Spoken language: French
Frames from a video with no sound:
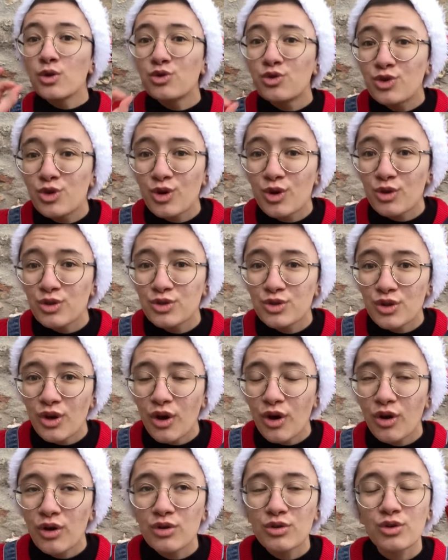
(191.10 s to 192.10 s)
deux
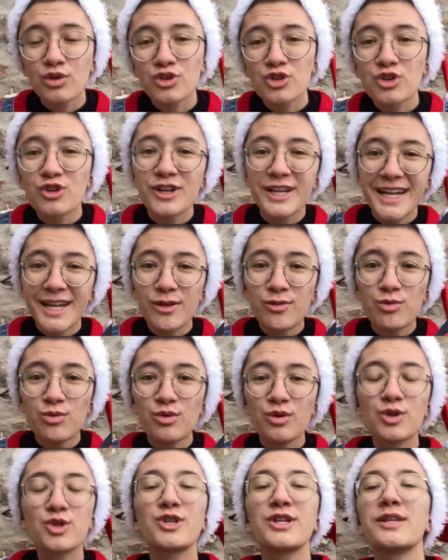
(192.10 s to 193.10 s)
ans que je l'ai
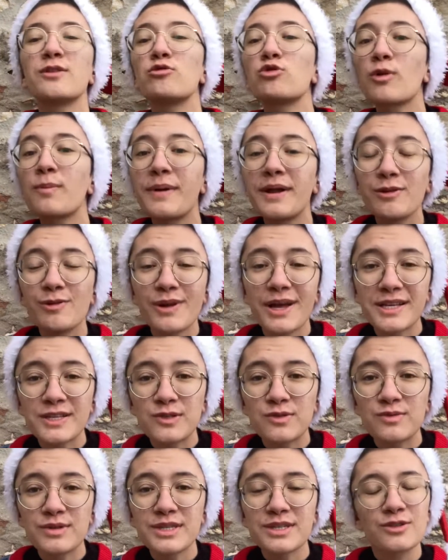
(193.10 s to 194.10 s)
lu. Je n'ai toujours pas lu la
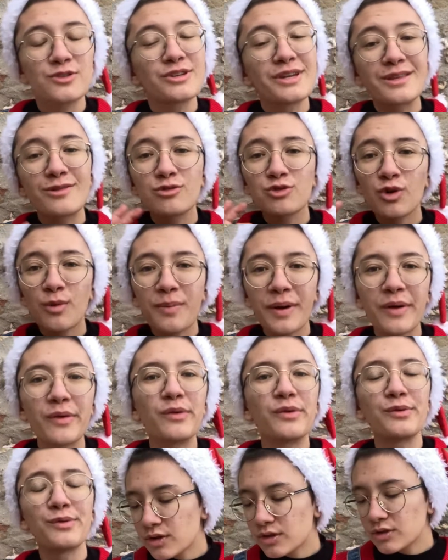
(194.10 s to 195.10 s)
suite, je n'ai toujours pas
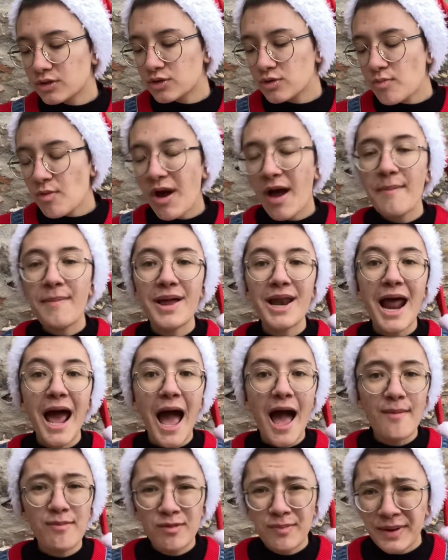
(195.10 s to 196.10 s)
relu. Je me rappelle
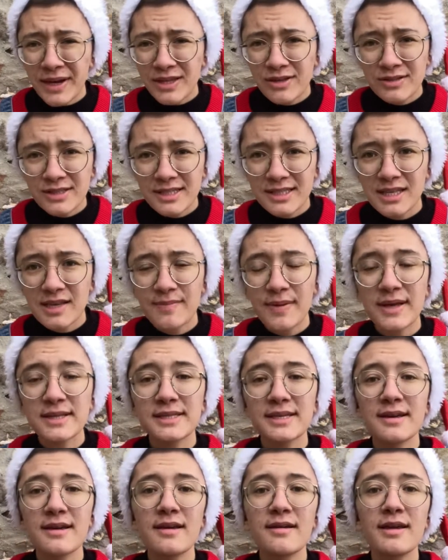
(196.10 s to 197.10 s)
à peu près de ce qui s'est
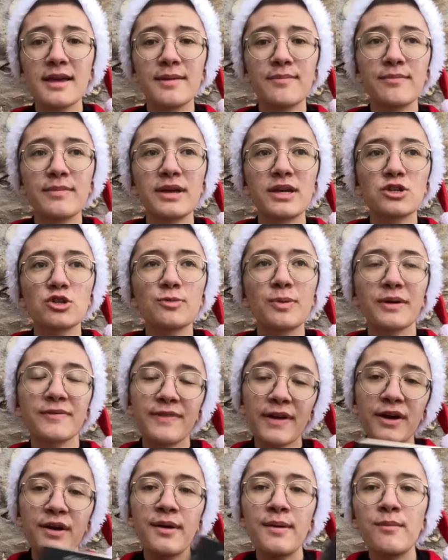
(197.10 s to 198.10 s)
passé, mais je
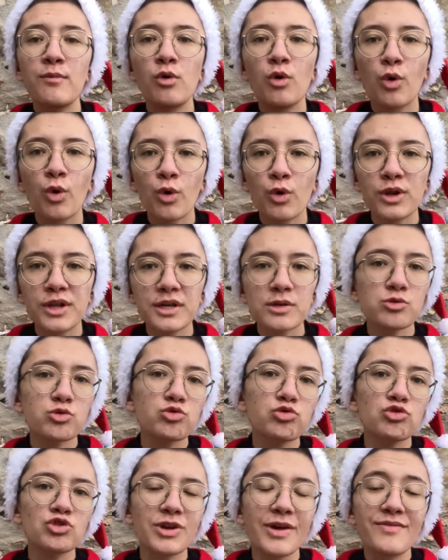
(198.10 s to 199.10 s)
préfère quand même le relire,
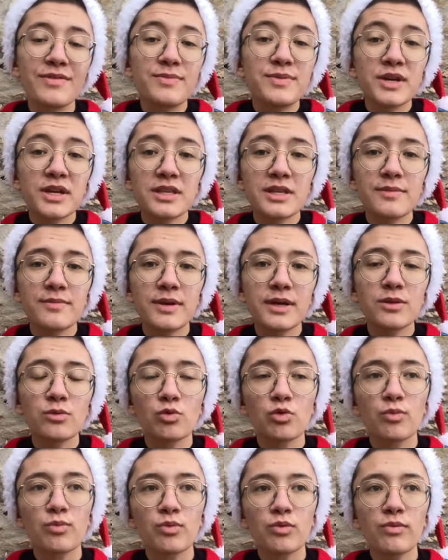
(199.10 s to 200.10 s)
surtout que j'avais bien aimé,
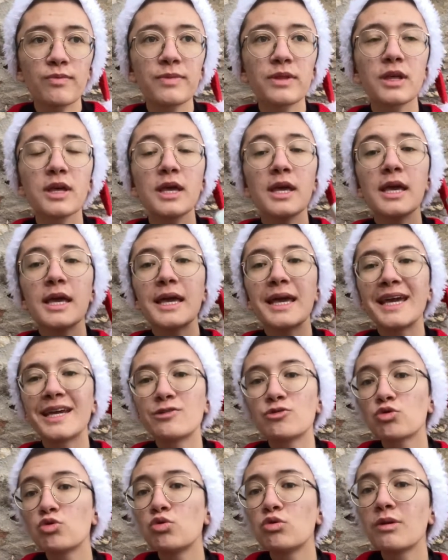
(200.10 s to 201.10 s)
donc bon. Et
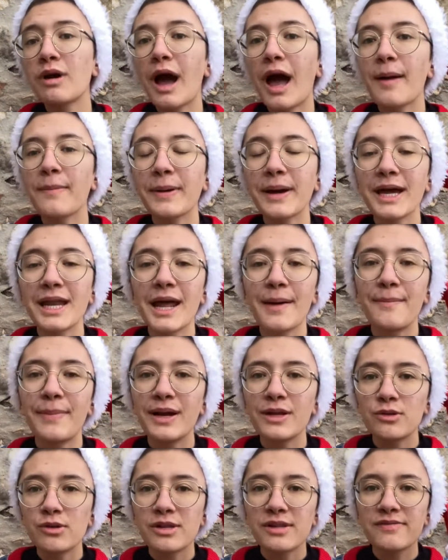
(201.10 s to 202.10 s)
du coup, après La
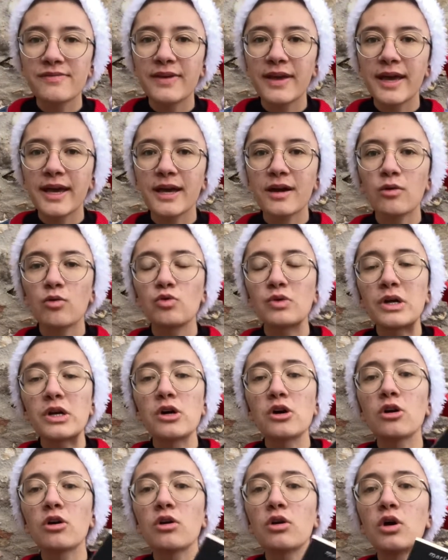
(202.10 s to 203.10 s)
Pâle de l'hiver, ou
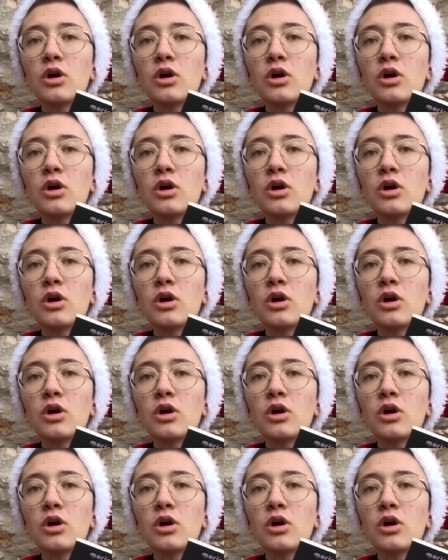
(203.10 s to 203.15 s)
alors